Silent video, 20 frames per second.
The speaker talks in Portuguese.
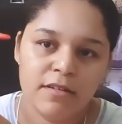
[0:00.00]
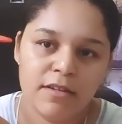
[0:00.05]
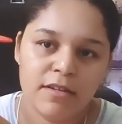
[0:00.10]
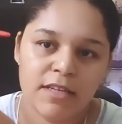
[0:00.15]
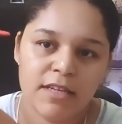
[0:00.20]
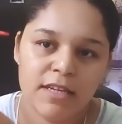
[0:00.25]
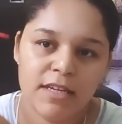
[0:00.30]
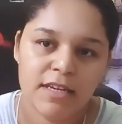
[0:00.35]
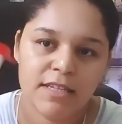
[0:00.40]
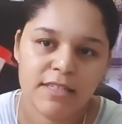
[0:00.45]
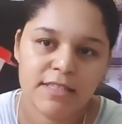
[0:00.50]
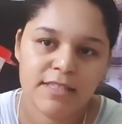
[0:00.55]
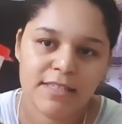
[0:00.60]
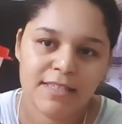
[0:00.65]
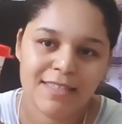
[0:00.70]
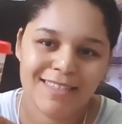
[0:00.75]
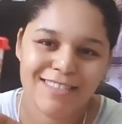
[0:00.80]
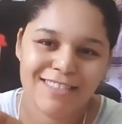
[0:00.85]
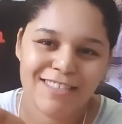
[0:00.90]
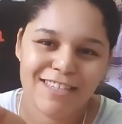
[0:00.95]
Olha que
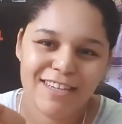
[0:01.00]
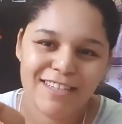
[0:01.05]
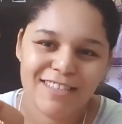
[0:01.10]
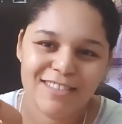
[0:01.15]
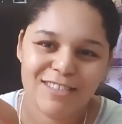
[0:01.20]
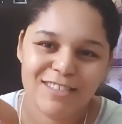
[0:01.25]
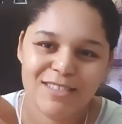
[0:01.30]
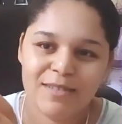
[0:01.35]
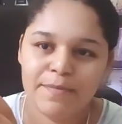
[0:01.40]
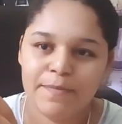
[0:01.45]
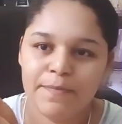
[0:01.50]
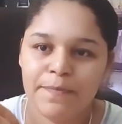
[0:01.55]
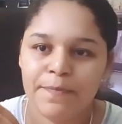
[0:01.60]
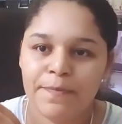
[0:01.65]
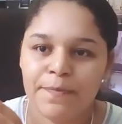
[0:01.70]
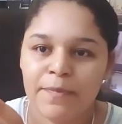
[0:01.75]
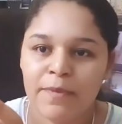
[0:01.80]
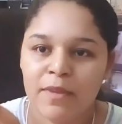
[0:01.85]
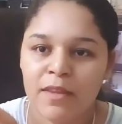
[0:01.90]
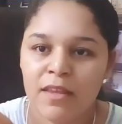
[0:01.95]
gracinha, gente.
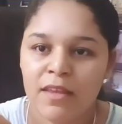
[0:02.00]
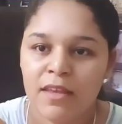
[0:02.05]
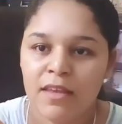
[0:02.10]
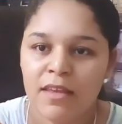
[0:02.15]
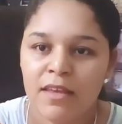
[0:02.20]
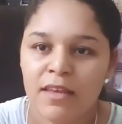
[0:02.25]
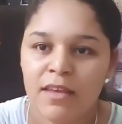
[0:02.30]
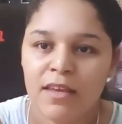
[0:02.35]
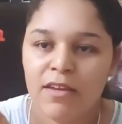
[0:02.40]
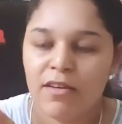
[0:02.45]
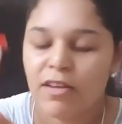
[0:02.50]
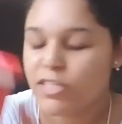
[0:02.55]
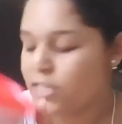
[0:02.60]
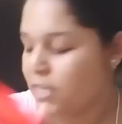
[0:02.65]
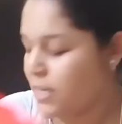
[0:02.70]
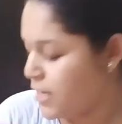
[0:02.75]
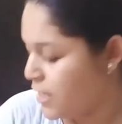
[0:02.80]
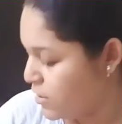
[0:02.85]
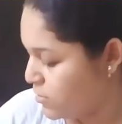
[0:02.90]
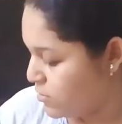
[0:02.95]
Eu
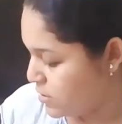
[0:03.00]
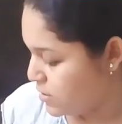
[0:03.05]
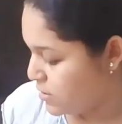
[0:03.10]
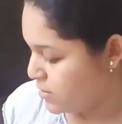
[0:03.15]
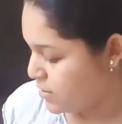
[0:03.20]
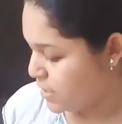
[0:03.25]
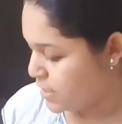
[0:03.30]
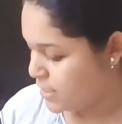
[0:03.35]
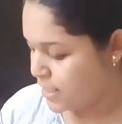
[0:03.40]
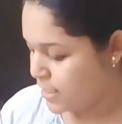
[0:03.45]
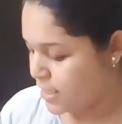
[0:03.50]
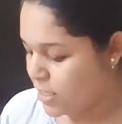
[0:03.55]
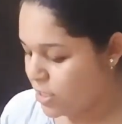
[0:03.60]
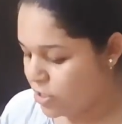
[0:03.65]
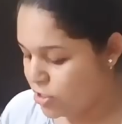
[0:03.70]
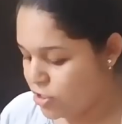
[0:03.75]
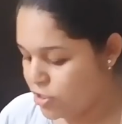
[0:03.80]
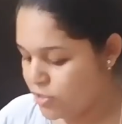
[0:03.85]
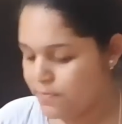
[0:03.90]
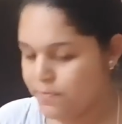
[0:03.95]
achei lindo esse
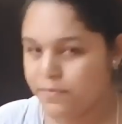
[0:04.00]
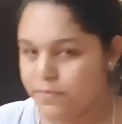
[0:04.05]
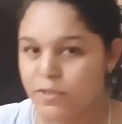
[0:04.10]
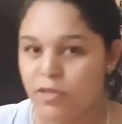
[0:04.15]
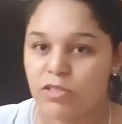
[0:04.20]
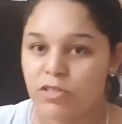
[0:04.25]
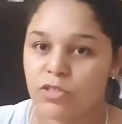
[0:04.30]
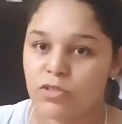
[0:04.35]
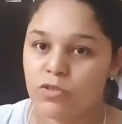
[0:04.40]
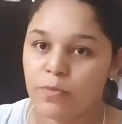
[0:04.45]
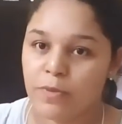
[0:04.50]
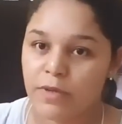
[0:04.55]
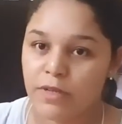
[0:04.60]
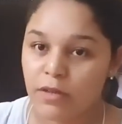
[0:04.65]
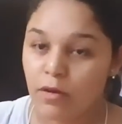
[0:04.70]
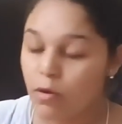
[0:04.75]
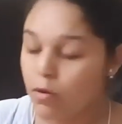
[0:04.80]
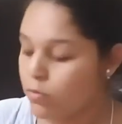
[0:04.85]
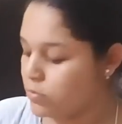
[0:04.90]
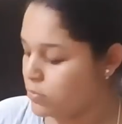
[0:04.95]
kit. E eu achei super
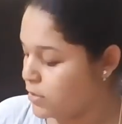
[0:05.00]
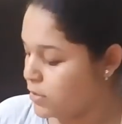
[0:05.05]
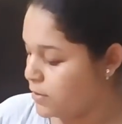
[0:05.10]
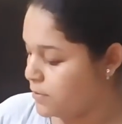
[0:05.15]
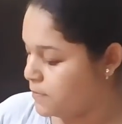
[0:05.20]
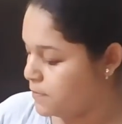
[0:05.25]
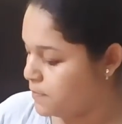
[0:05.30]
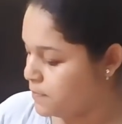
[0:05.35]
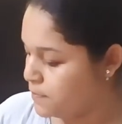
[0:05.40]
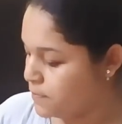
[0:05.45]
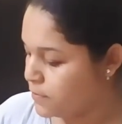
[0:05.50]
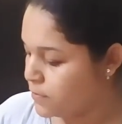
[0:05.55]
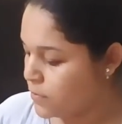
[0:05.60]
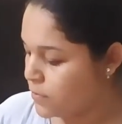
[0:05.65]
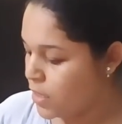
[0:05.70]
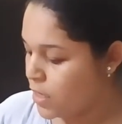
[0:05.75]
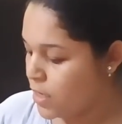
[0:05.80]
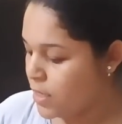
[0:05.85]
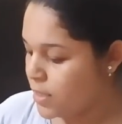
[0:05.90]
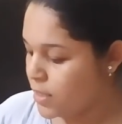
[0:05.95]
em conta.
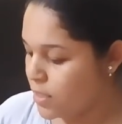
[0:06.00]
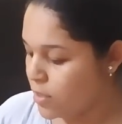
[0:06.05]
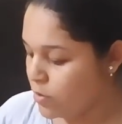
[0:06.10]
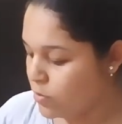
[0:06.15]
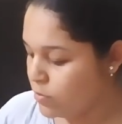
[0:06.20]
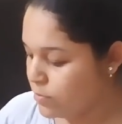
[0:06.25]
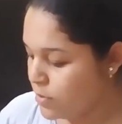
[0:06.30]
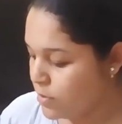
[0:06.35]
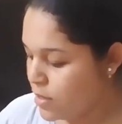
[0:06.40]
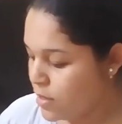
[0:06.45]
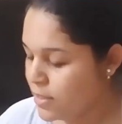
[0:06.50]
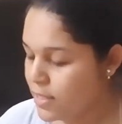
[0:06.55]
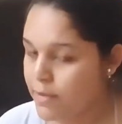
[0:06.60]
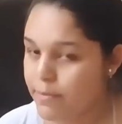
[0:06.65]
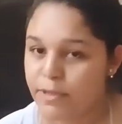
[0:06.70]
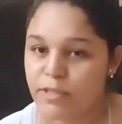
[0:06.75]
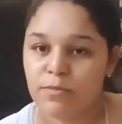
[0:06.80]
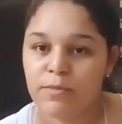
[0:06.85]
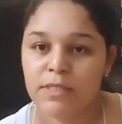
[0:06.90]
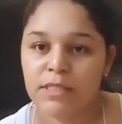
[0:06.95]
Então, tem
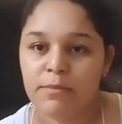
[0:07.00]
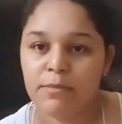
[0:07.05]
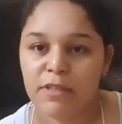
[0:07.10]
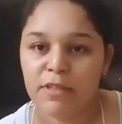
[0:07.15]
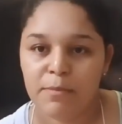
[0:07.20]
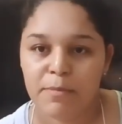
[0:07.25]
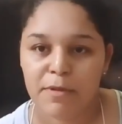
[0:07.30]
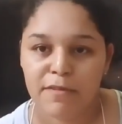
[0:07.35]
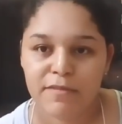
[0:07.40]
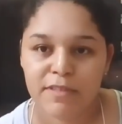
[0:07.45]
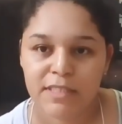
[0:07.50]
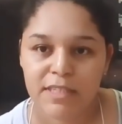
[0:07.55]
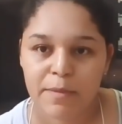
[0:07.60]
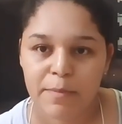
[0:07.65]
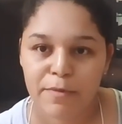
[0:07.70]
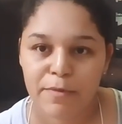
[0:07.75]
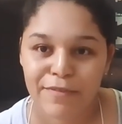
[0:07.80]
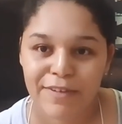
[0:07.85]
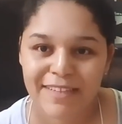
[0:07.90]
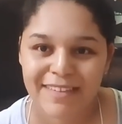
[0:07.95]
mais uma semana para você
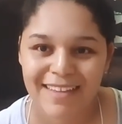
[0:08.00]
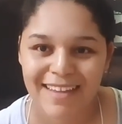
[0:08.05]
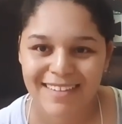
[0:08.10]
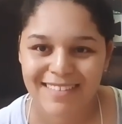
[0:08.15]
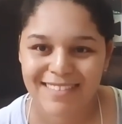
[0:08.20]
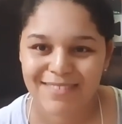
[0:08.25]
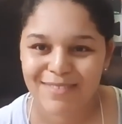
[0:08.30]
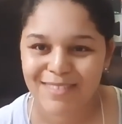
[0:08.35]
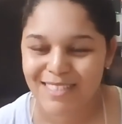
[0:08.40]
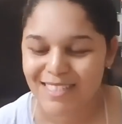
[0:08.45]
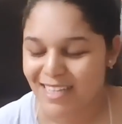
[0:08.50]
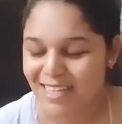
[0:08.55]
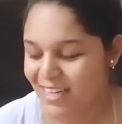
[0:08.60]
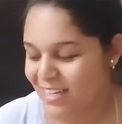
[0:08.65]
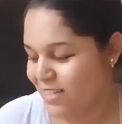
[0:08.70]
aproveitar, se você